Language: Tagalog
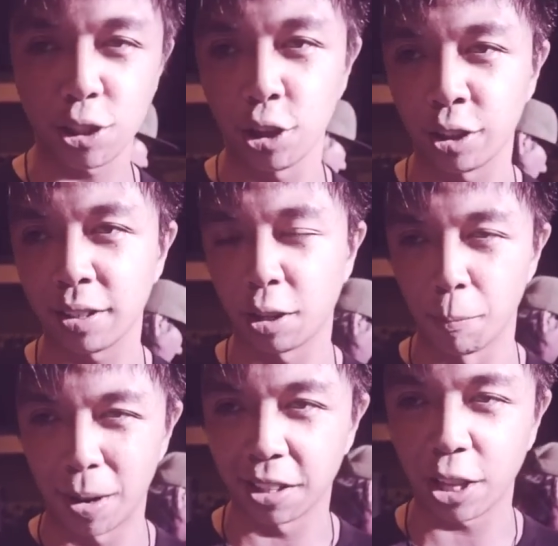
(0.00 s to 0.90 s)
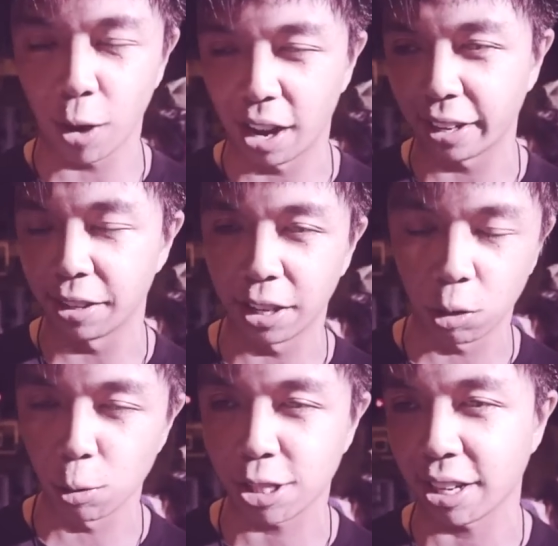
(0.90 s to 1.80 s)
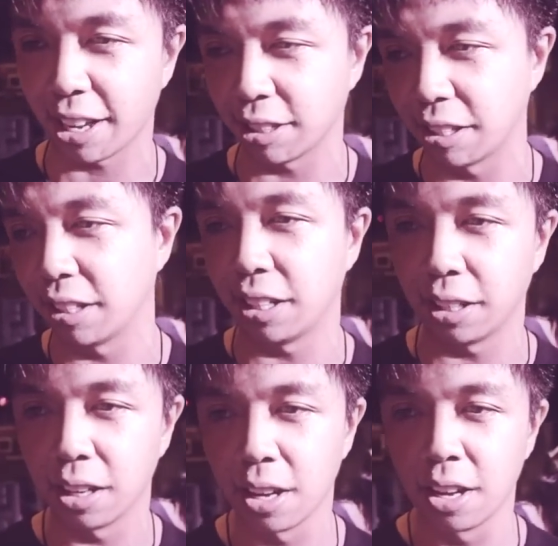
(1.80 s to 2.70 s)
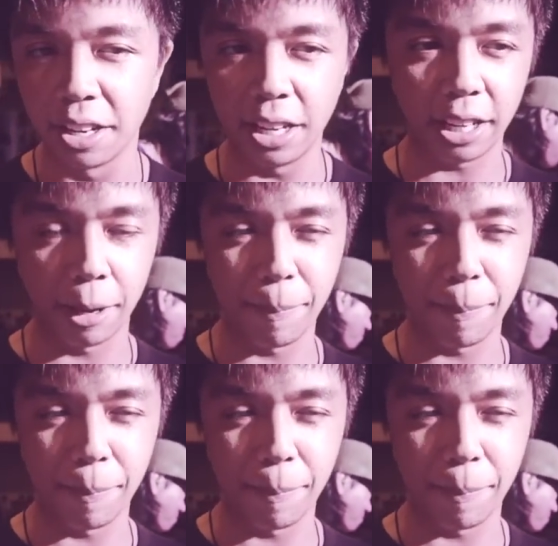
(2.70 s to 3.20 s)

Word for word: yun. Yung maganda yung angle na ghostwriting ni Nikki.